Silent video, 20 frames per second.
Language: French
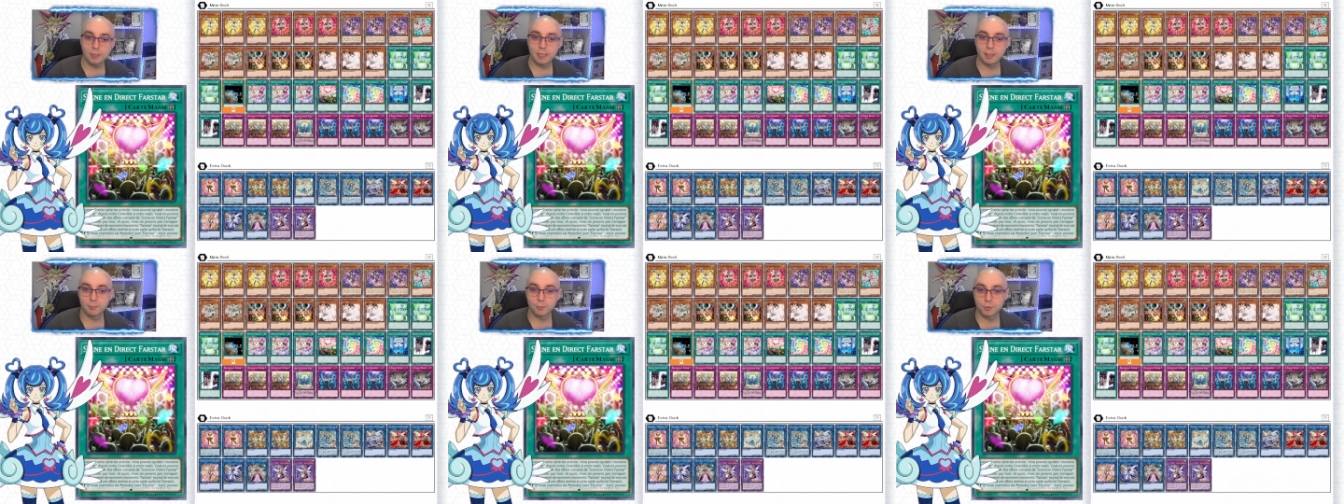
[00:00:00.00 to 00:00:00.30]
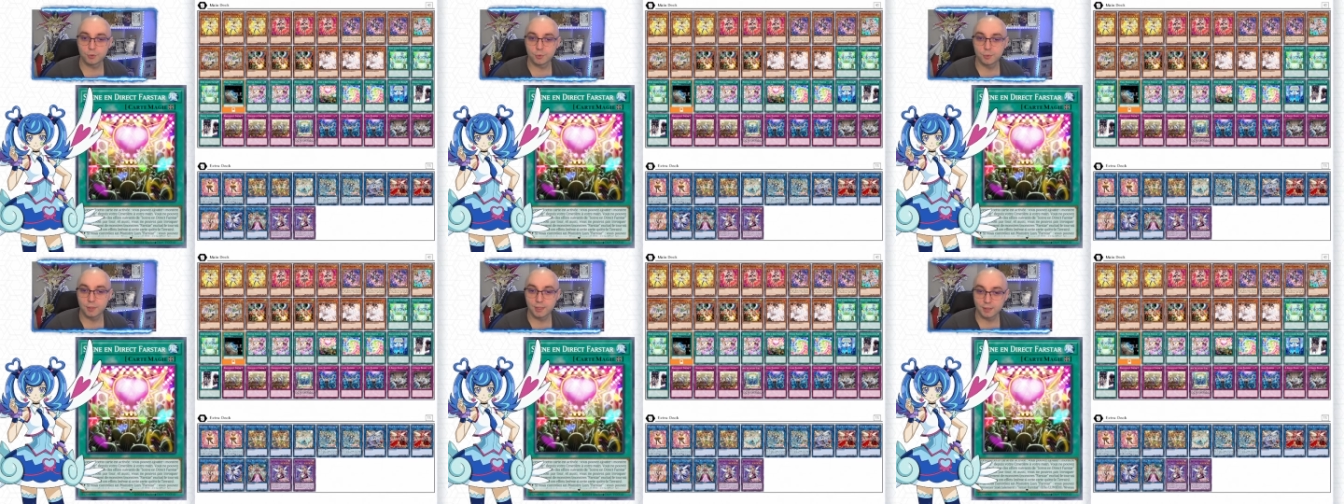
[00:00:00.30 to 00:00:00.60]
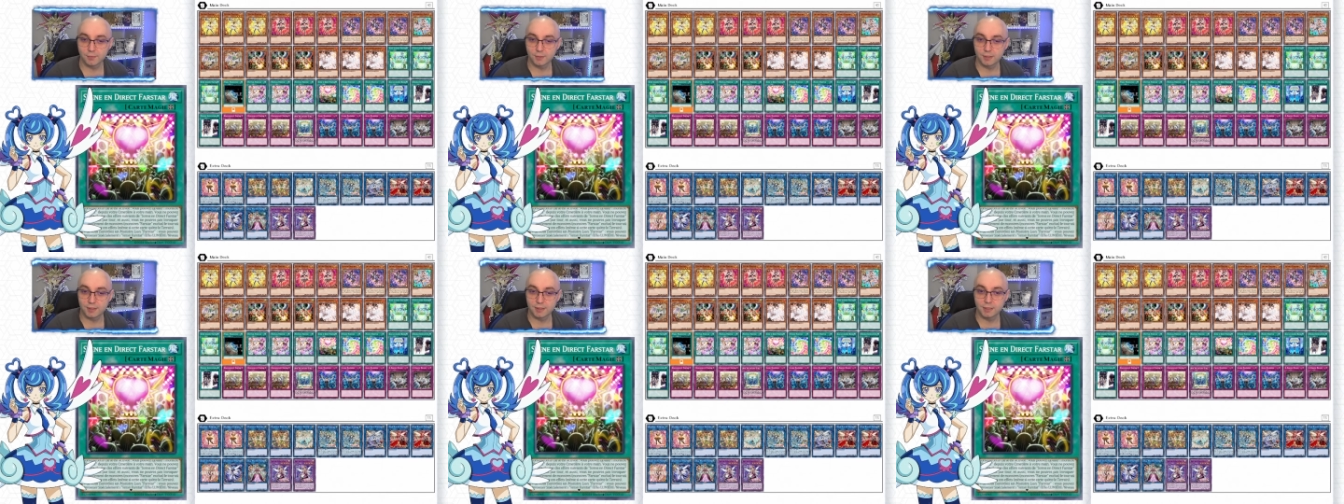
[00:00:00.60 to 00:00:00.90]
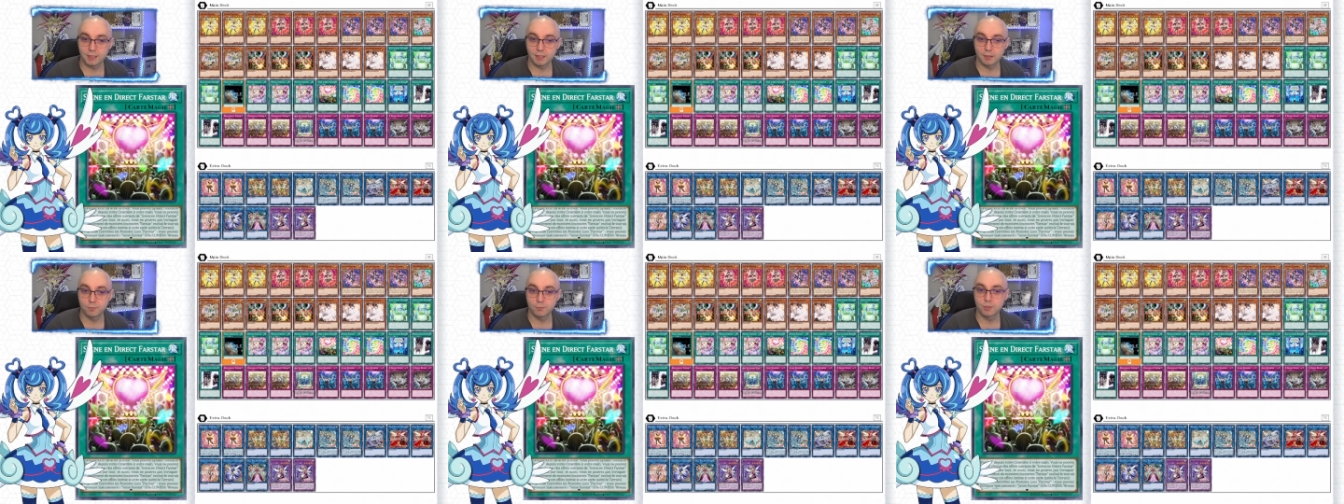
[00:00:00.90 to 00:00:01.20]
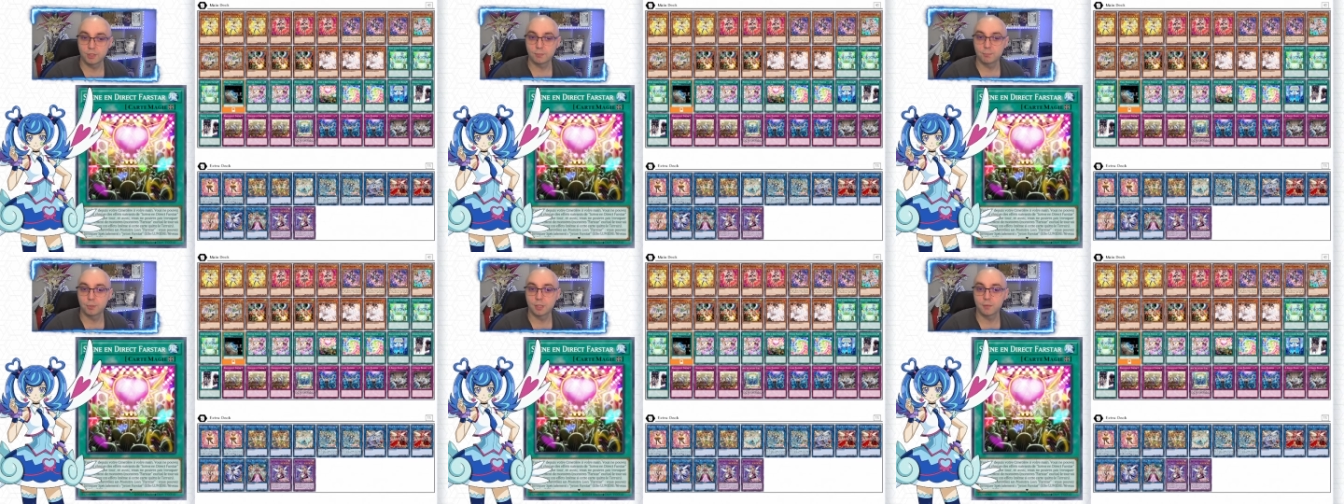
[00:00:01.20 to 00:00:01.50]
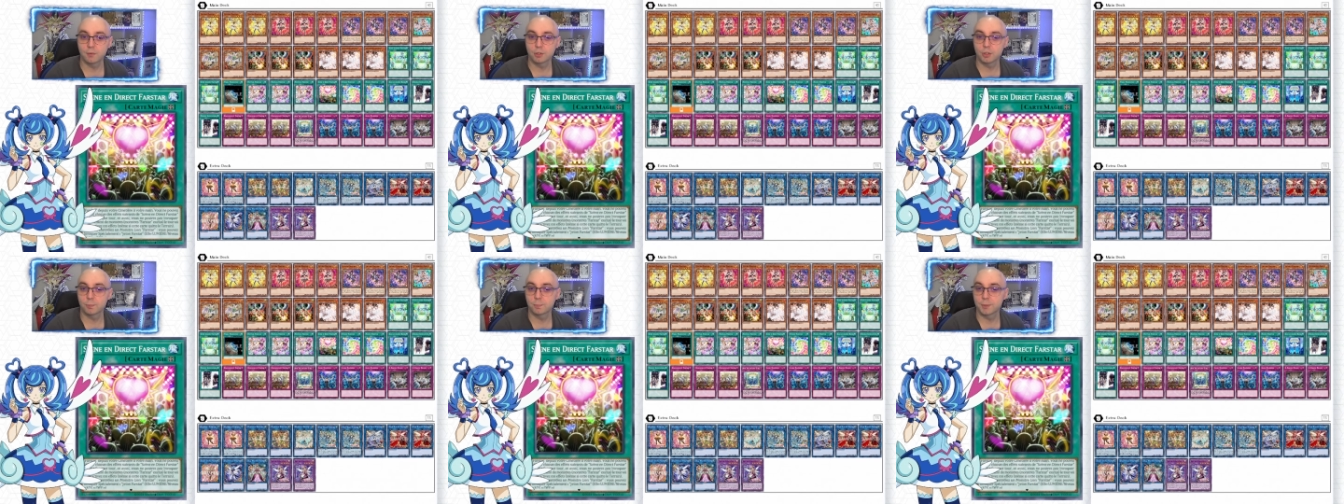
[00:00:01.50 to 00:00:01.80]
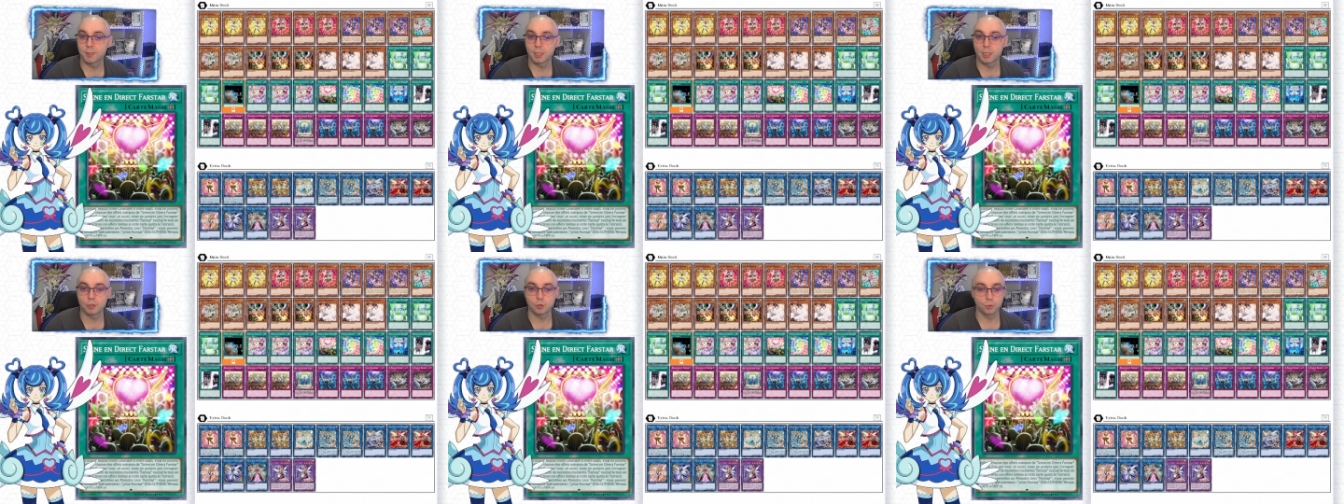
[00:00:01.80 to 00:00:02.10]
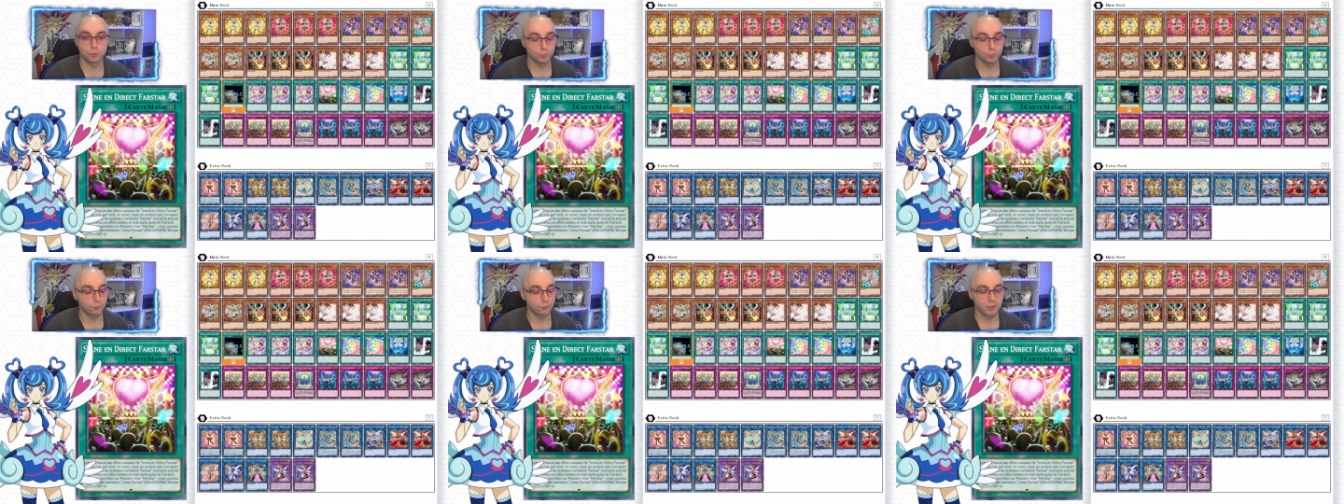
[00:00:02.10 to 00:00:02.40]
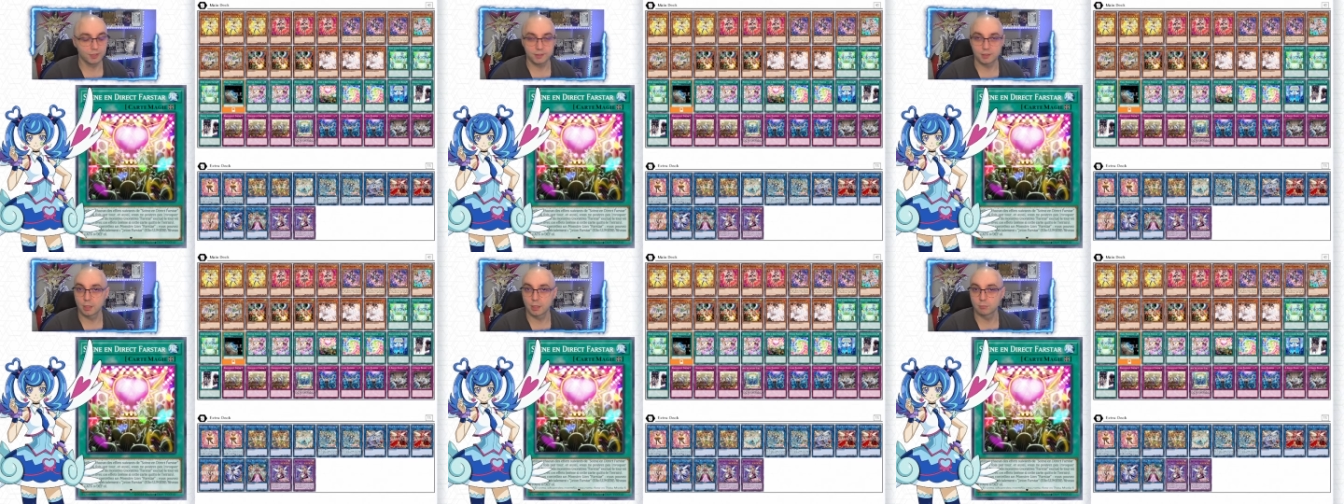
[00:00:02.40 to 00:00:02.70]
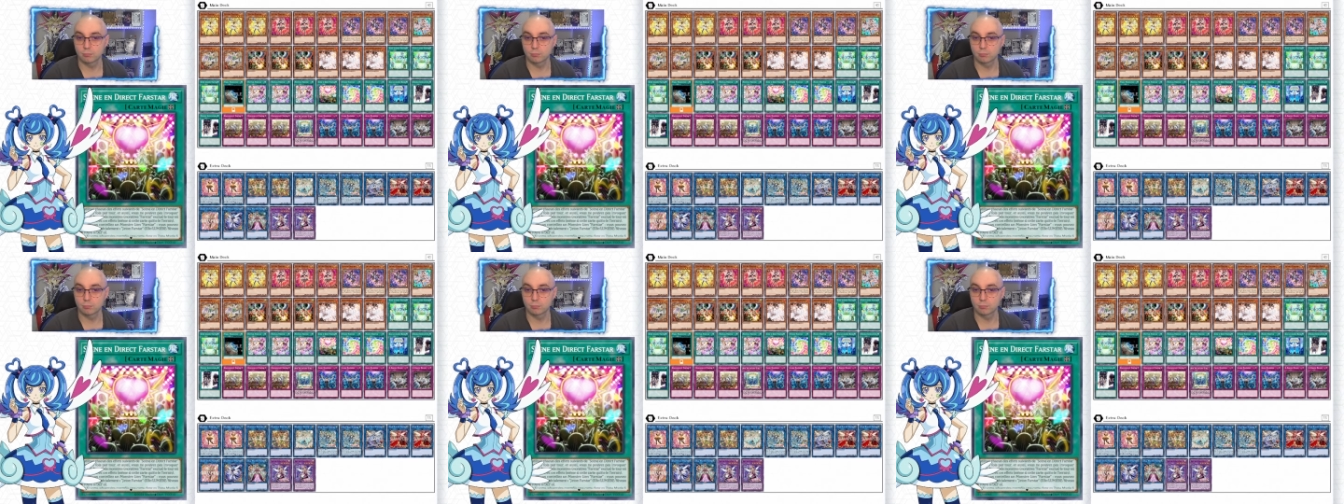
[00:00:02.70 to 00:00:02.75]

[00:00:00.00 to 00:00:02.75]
un monstre lien Far Star, vous allez pouvoir invoquer un jeton Far Star.